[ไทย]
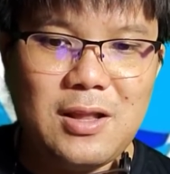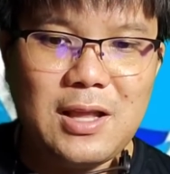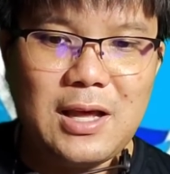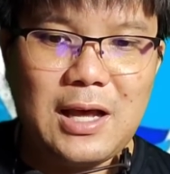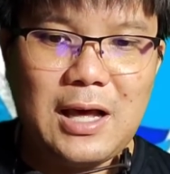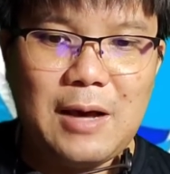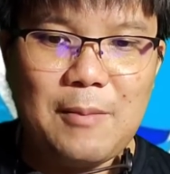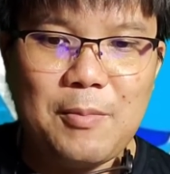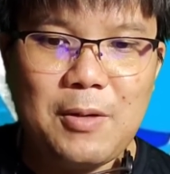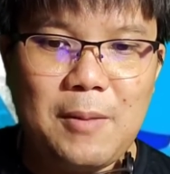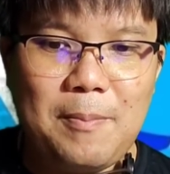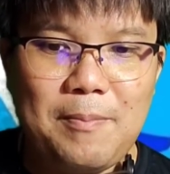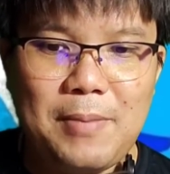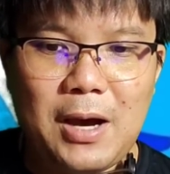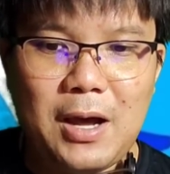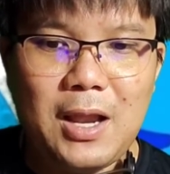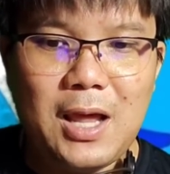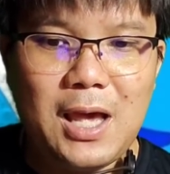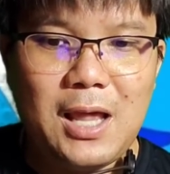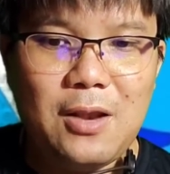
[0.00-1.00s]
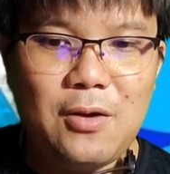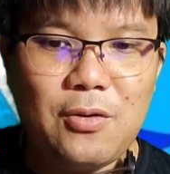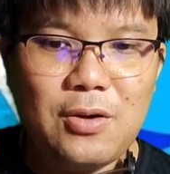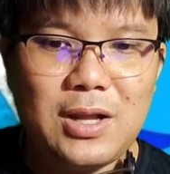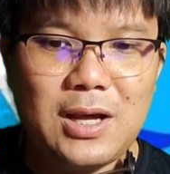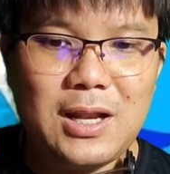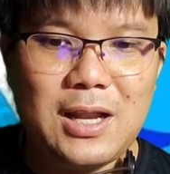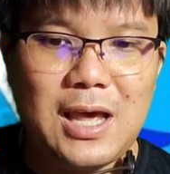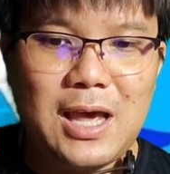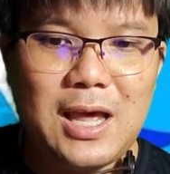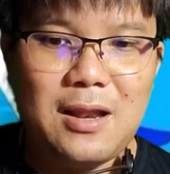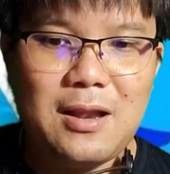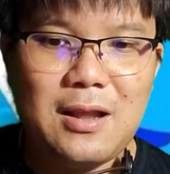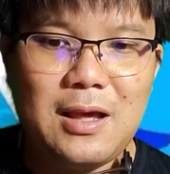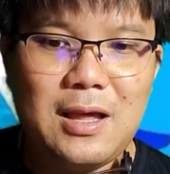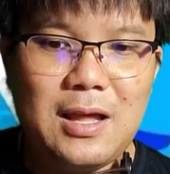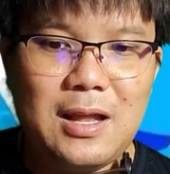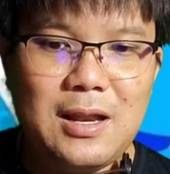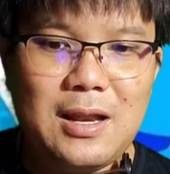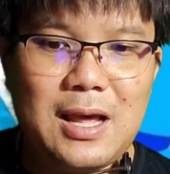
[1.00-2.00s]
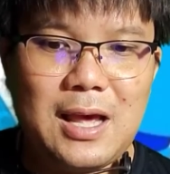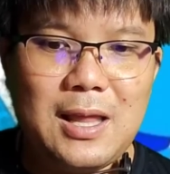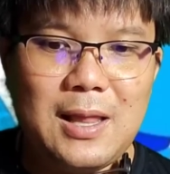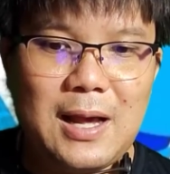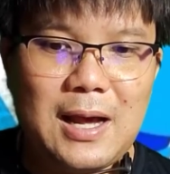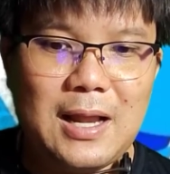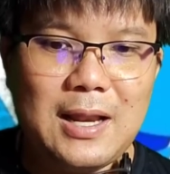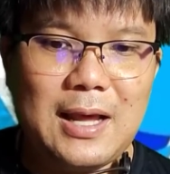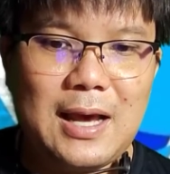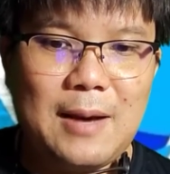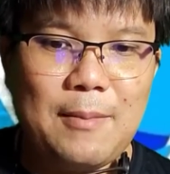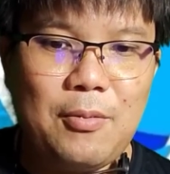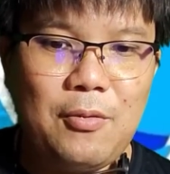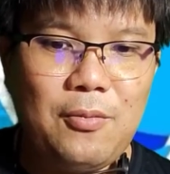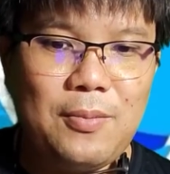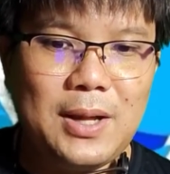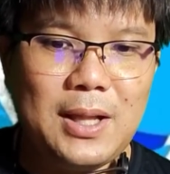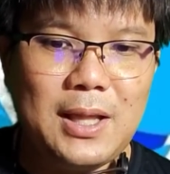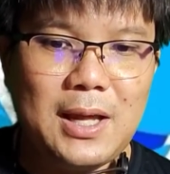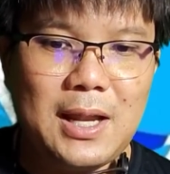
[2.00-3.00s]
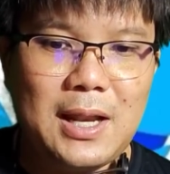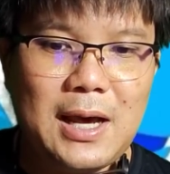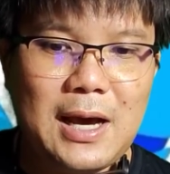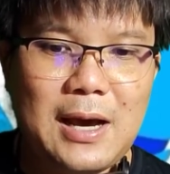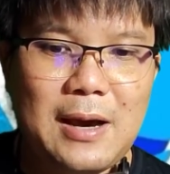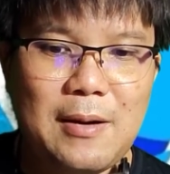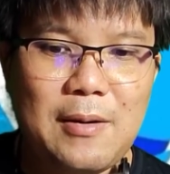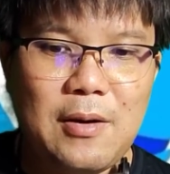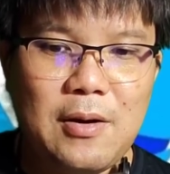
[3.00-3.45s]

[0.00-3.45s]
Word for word: นะครับก็เปิดให้ลงคะนในฐานะผู้พัฒนา